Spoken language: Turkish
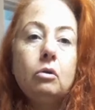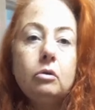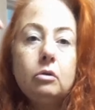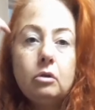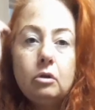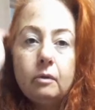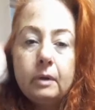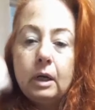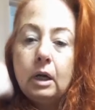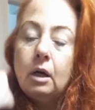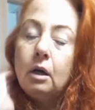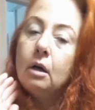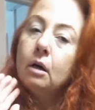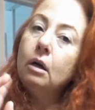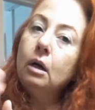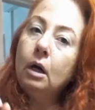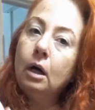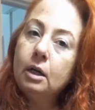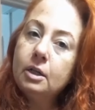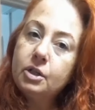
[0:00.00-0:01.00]
oldu.
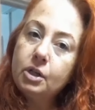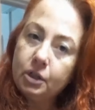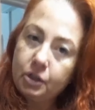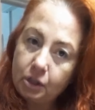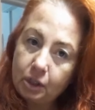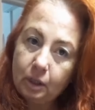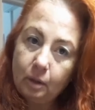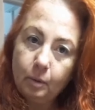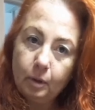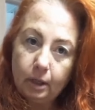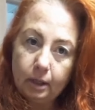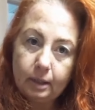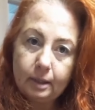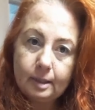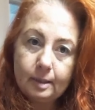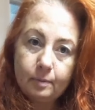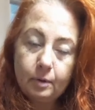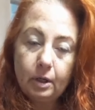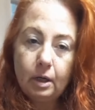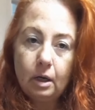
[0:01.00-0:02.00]
Açıklamalar
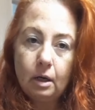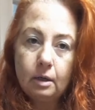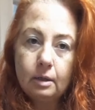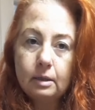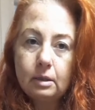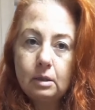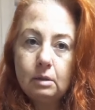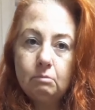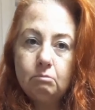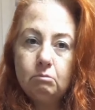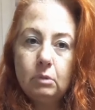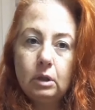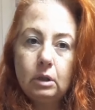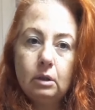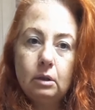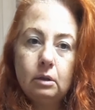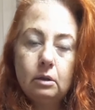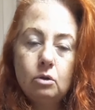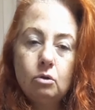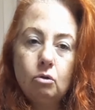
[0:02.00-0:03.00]
kısmına yazdım.
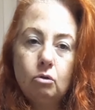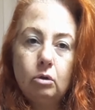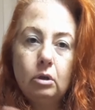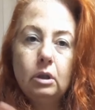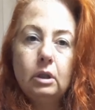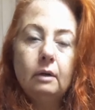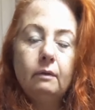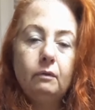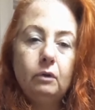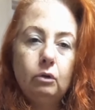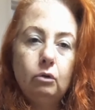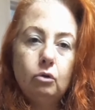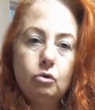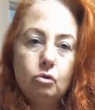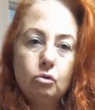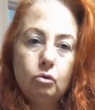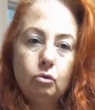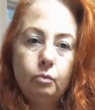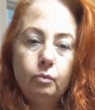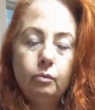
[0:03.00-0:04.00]
E, sonradan video
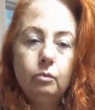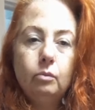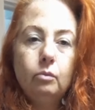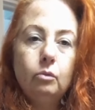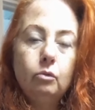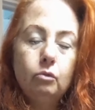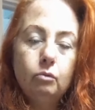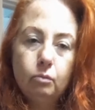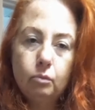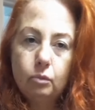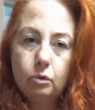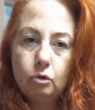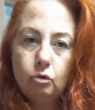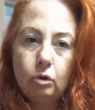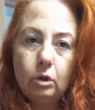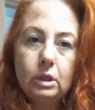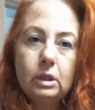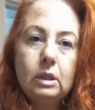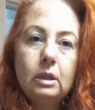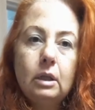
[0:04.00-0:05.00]
çok
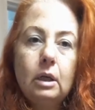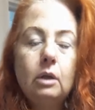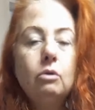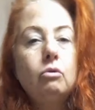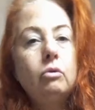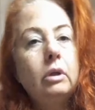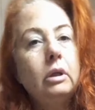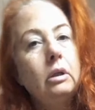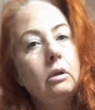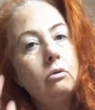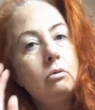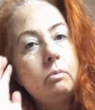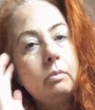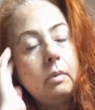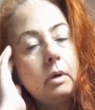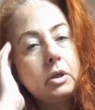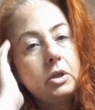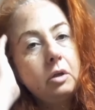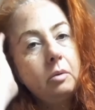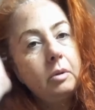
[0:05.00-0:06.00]
süresinden dolayı
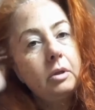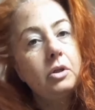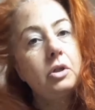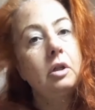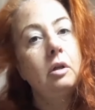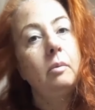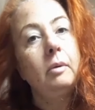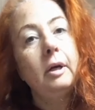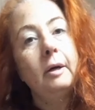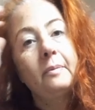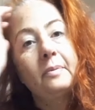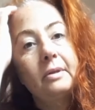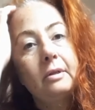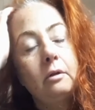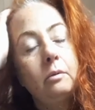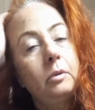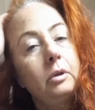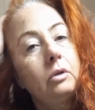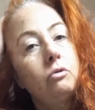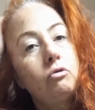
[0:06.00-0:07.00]
başka bir açıklama
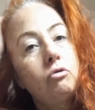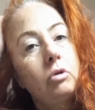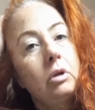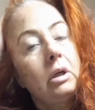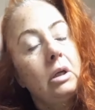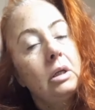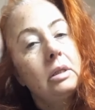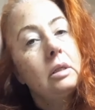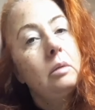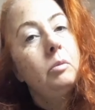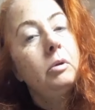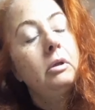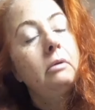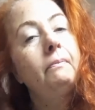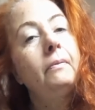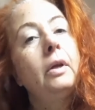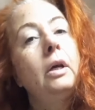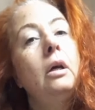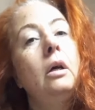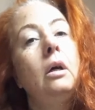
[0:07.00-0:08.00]
yaptırmadı. Üstüne
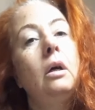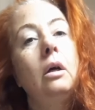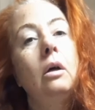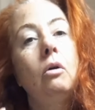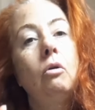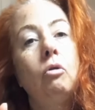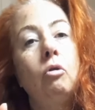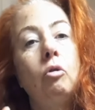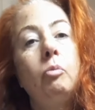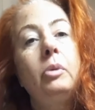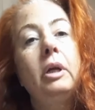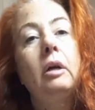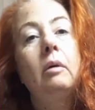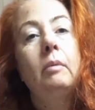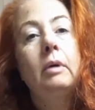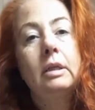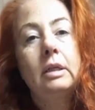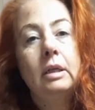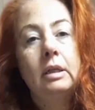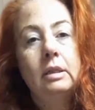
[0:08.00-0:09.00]
yazamadım. O bira
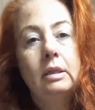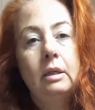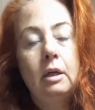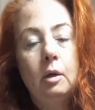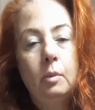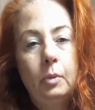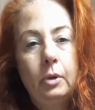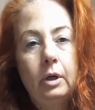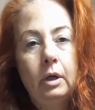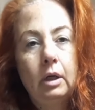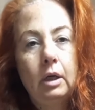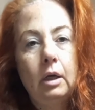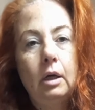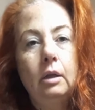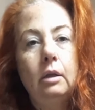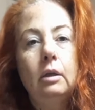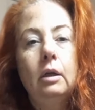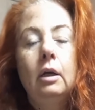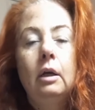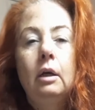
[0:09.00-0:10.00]
maskesini
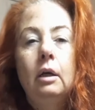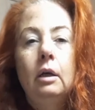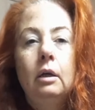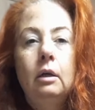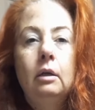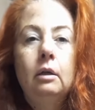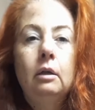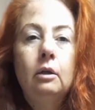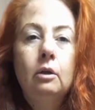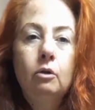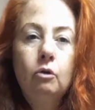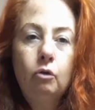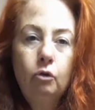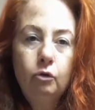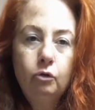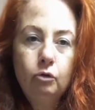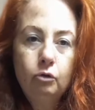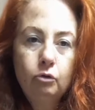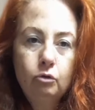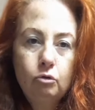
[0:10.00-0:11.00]
yaparken e,
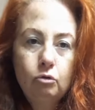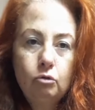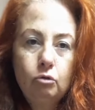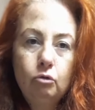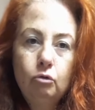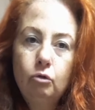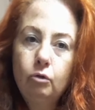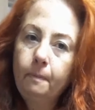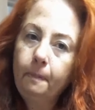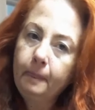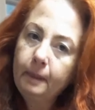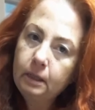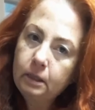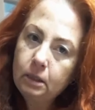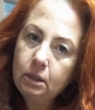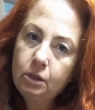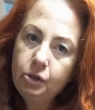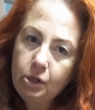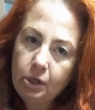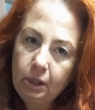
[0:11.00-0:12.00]
koyduğunuz su
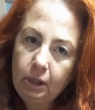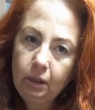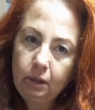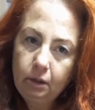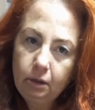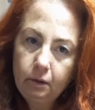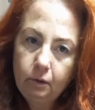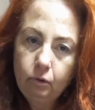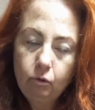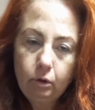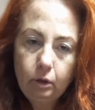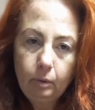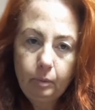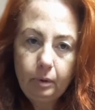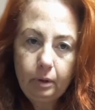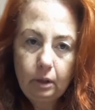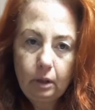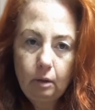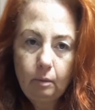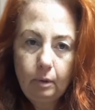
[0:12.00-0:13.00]
sıcak ya da ılık
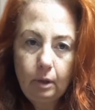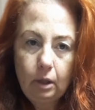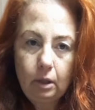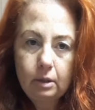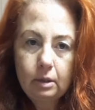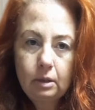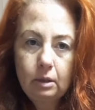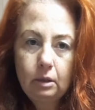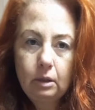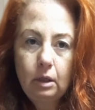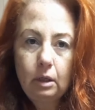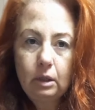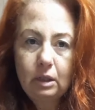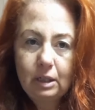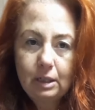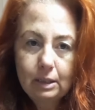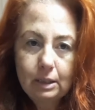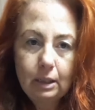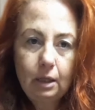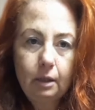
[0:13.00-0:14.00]
olabilir ama altına
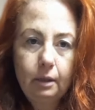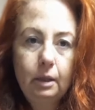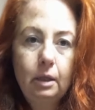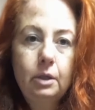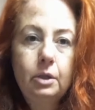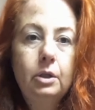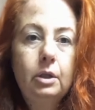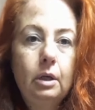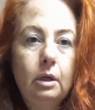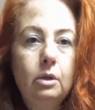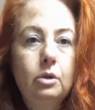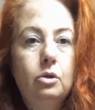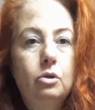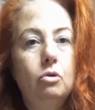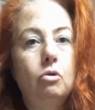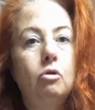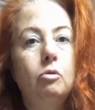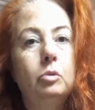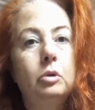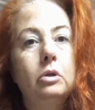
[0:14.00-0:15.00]
kısık ateşle
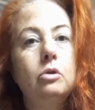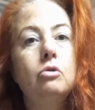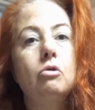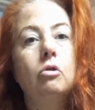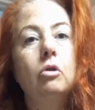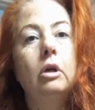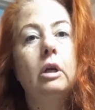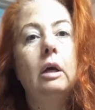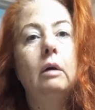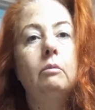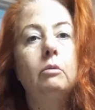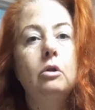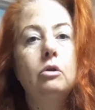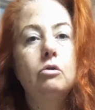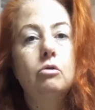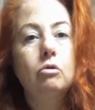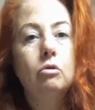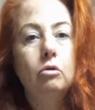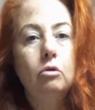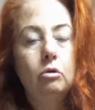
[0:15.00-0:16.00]
açıyor olmanız çok önemli.
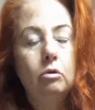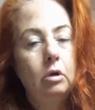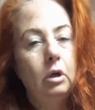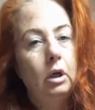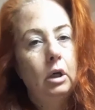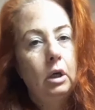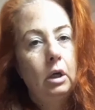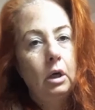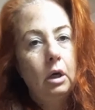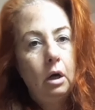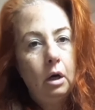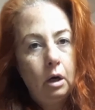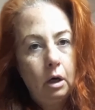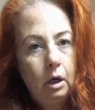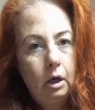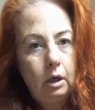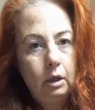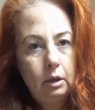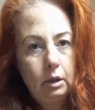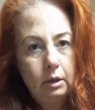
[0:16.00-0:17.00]
Çünkü
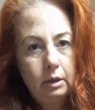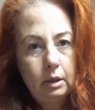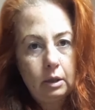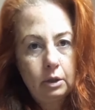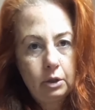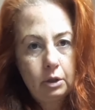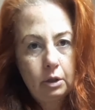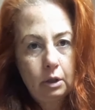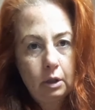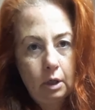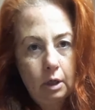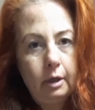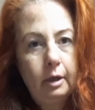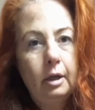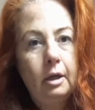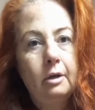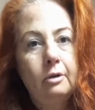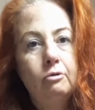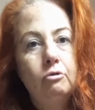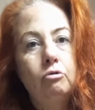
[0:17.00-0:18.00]
harlı ateşte
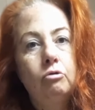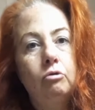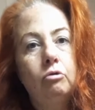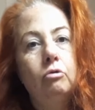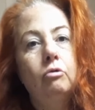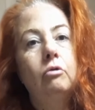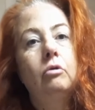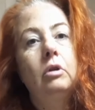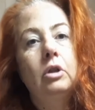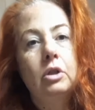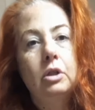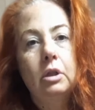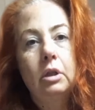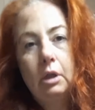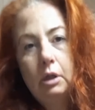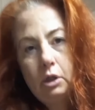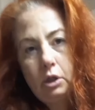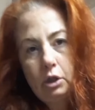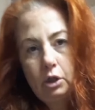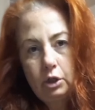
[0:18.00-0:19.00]
kaynayan su
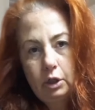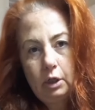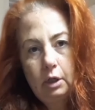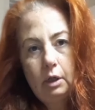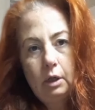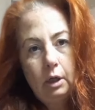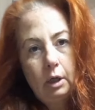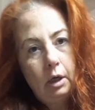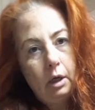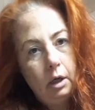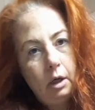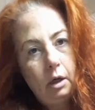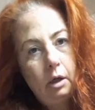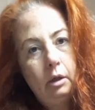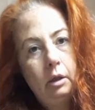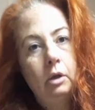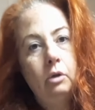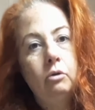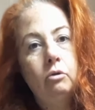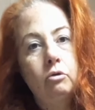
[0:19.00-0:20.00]
içinde şişe
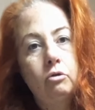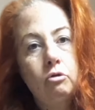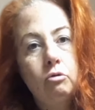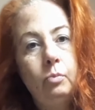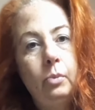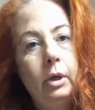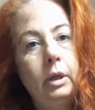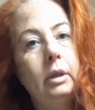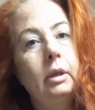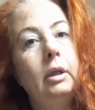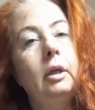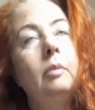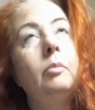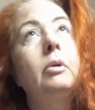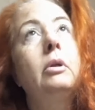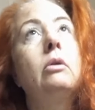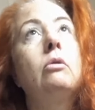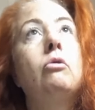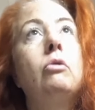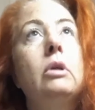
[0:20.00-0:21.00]
Allah korusun
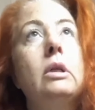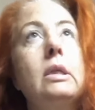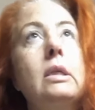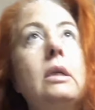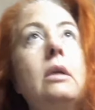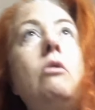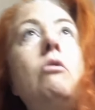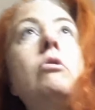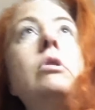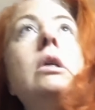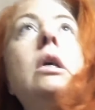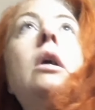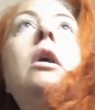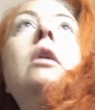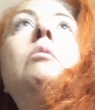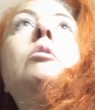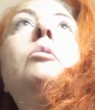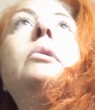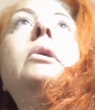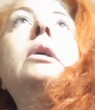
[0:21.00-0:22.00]
patlayabilir. O riski göze
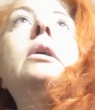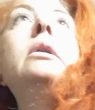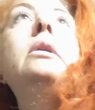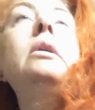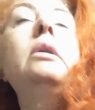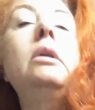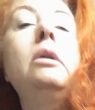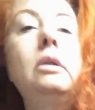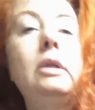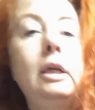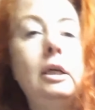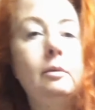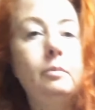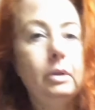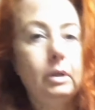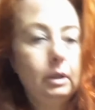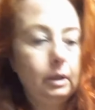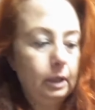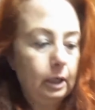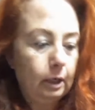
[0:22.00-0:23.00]
almamak adına
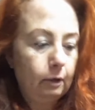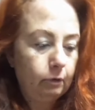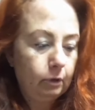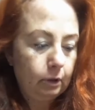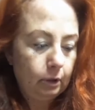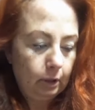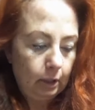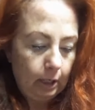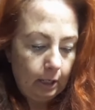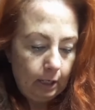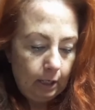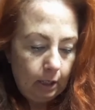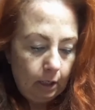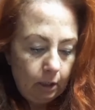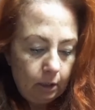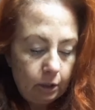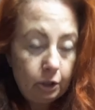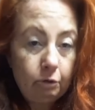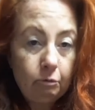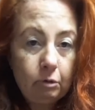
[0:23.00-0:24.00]
tedbirli davranın.
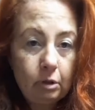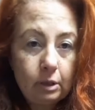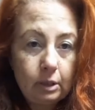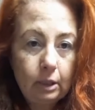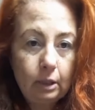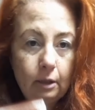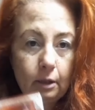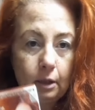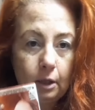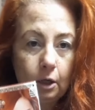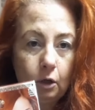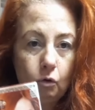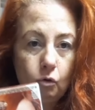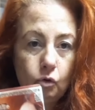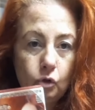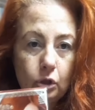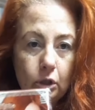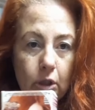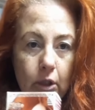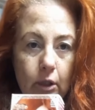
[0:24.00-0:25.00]
Şimdi size daha
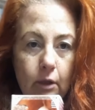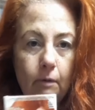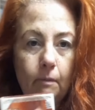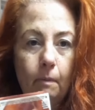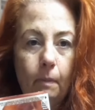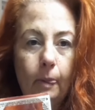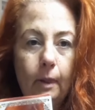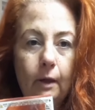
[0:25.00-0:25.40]
önceki